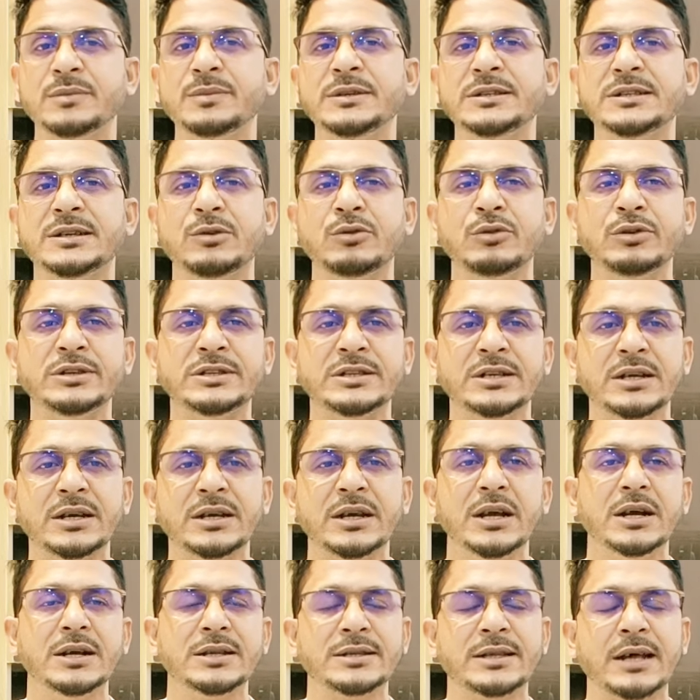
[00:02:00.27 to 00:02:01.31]
ভিসা হয়েছে
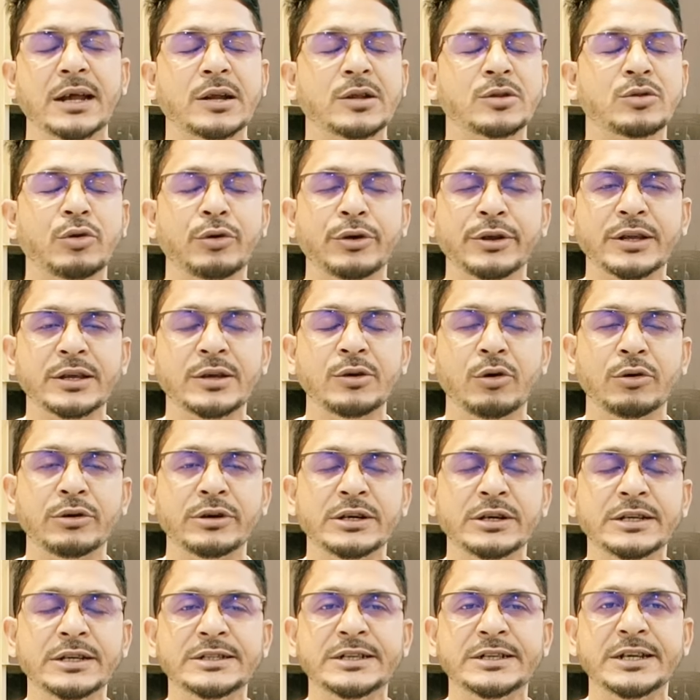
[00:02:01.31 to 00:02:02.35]
তারা তো অনেকেই
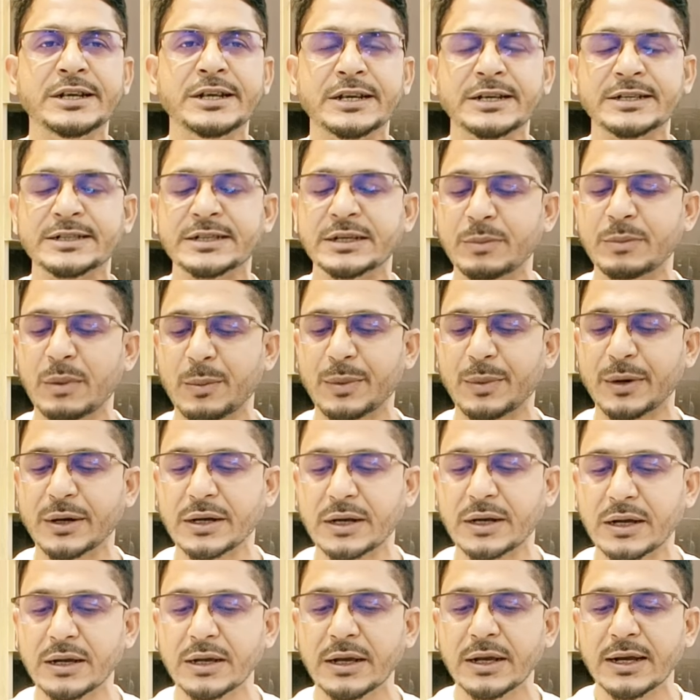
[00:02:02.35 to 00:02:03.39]
অলরেডি জেনে গেছেন ব্যাপারটা
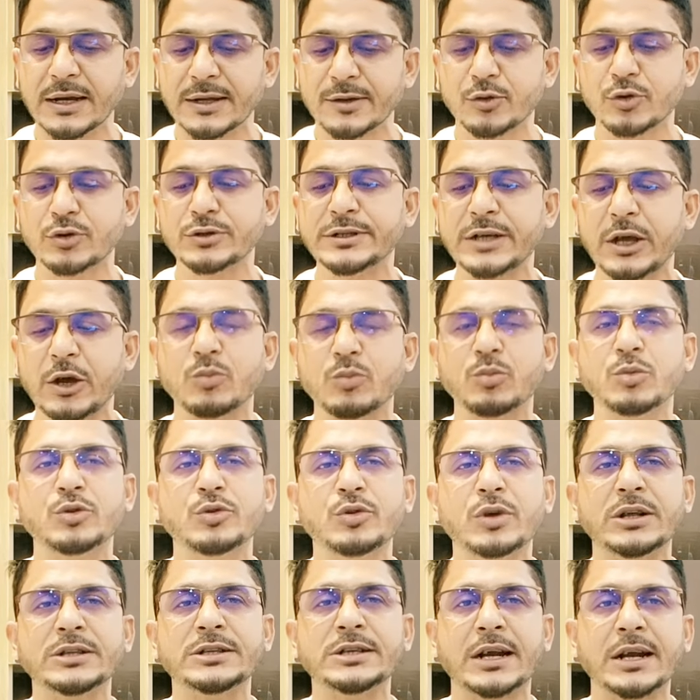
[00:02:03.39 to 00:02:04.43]
তো যাই হোক
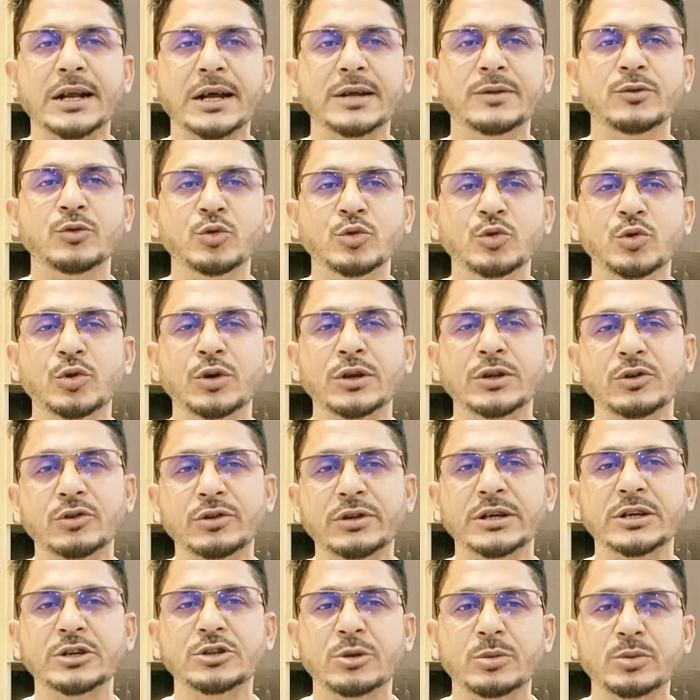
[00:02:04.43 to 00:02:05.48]
বন্ধুরা যারা দূর দূরান্ত
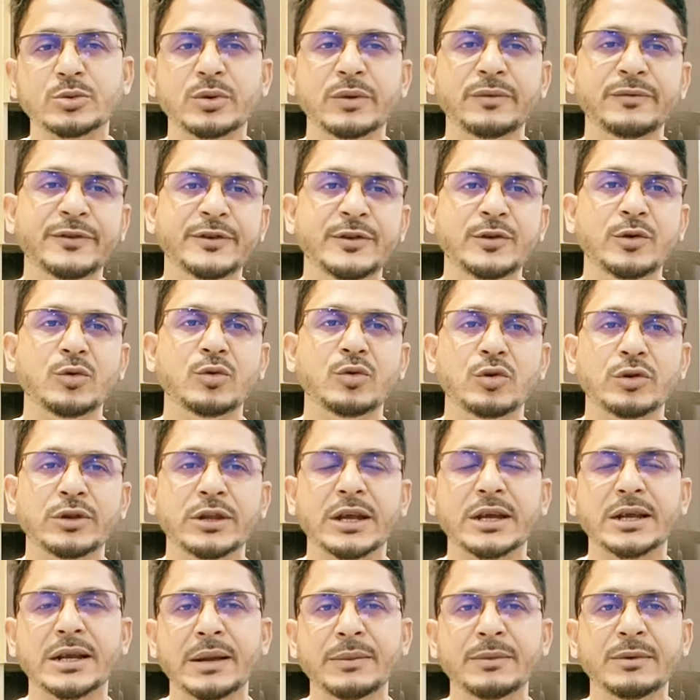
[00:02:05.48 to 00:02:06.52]
থেকে সবসময় ভিডিওগুলো
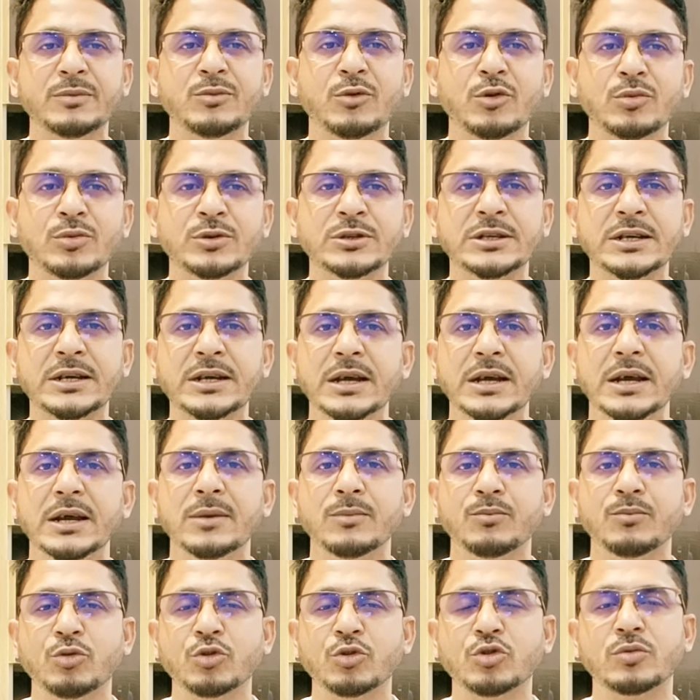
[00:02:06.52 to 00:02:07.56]
দেখেন আমি বলবো যে
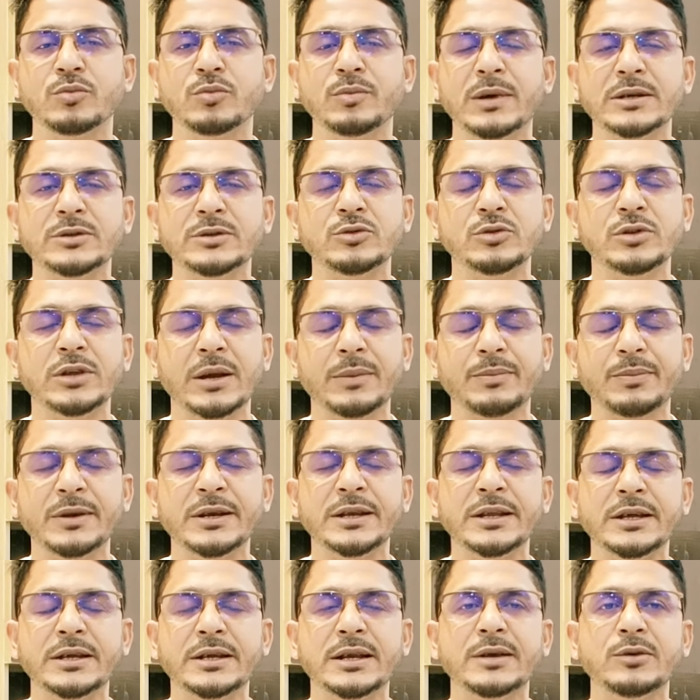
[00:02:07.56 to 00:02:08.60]
প্রথমবার যদি আপনি
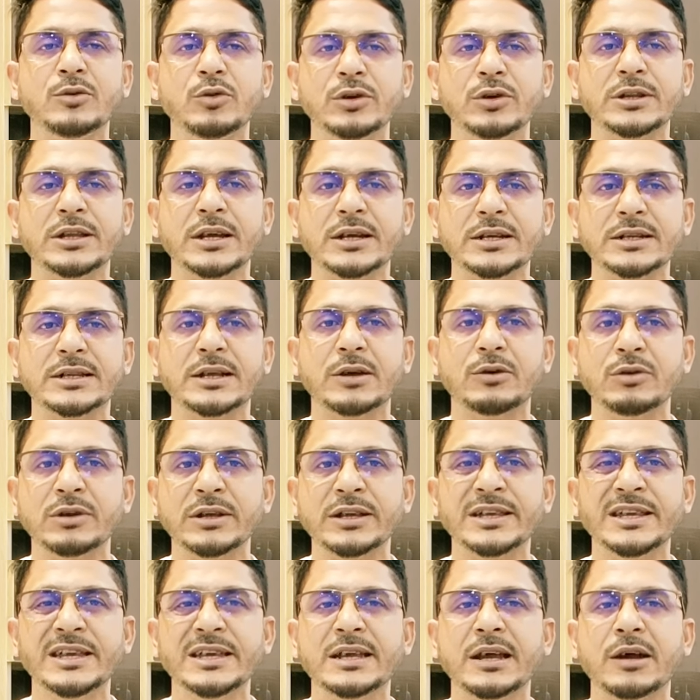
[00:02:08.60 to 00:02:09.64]
ডিক্লাইন হয়ে থাকেন তাহলে
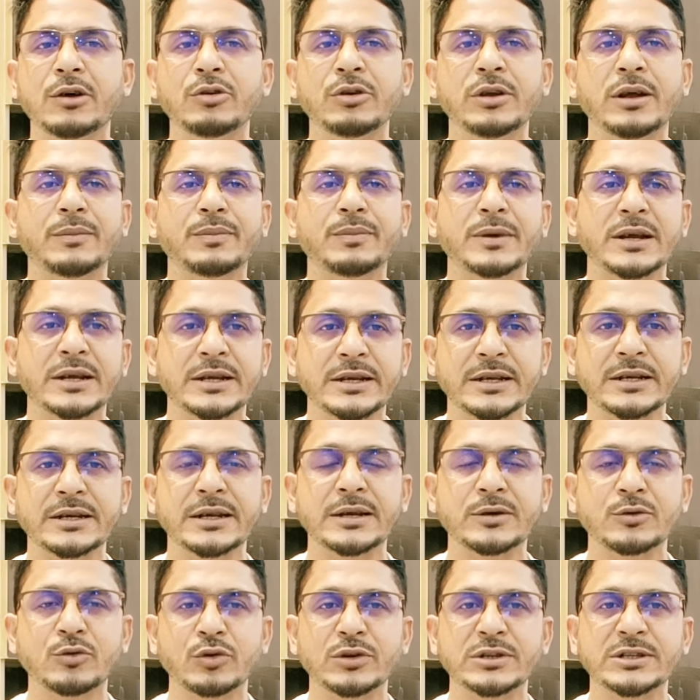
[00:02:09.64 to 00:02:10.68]
কি কারণে আপনাকে
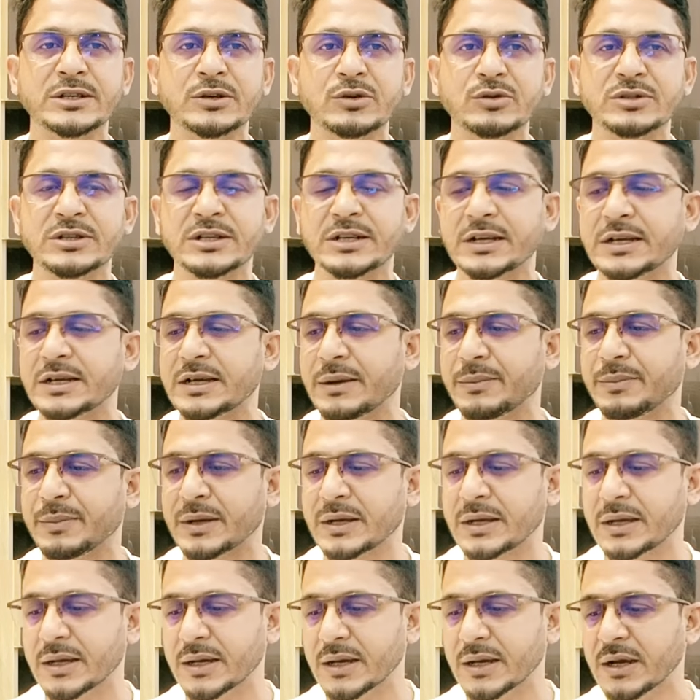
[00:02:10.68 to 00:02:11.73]
ডিক্লাইন করেছিল সেটা কি
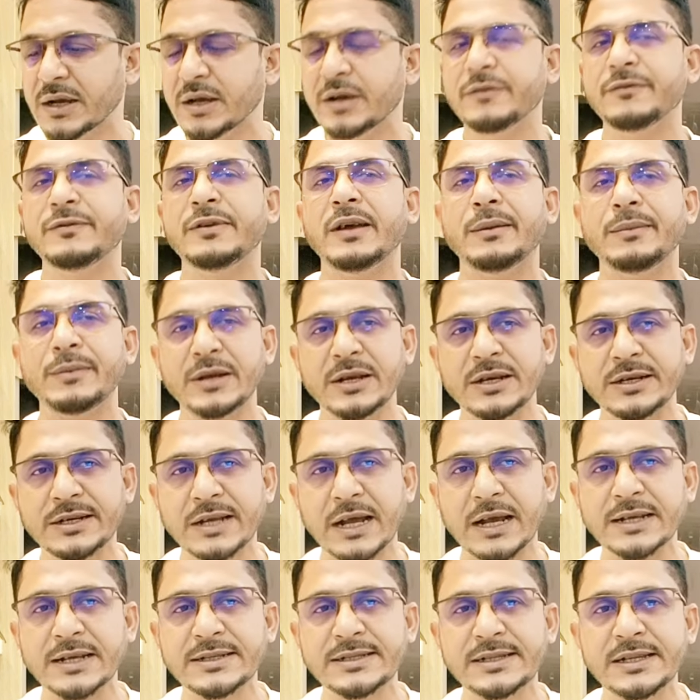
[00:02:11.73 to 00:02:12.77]
আপনাকে ফ্যামিলি
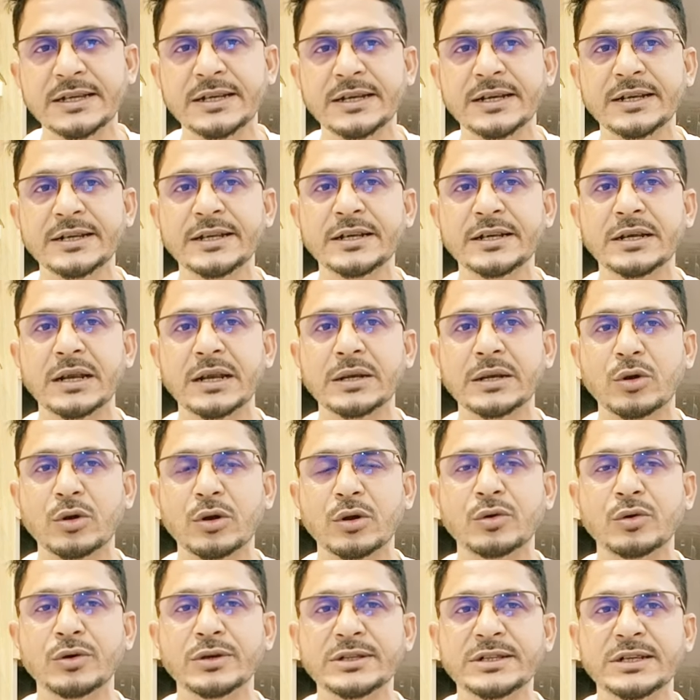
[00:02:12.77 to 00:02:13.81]
টাইজ দেখিয়ে ডিক্লাইন করা
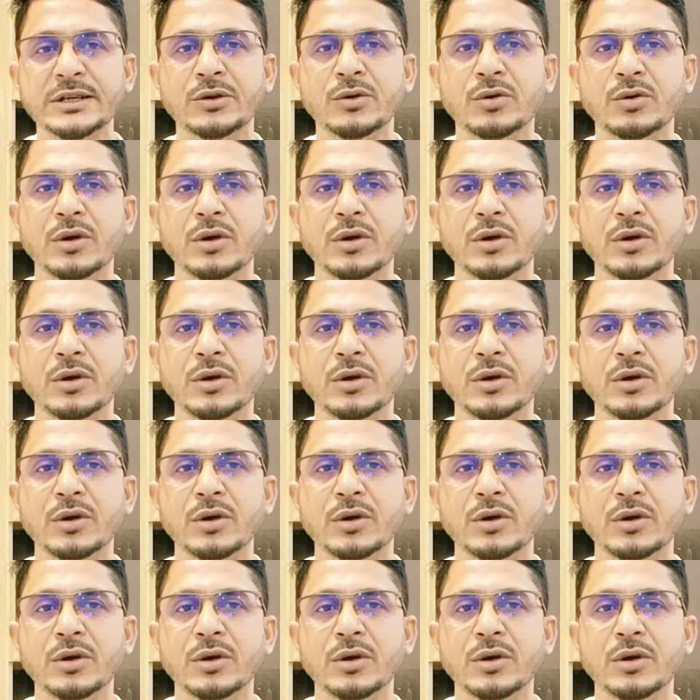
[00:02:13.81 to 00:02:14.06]
হয়েছিল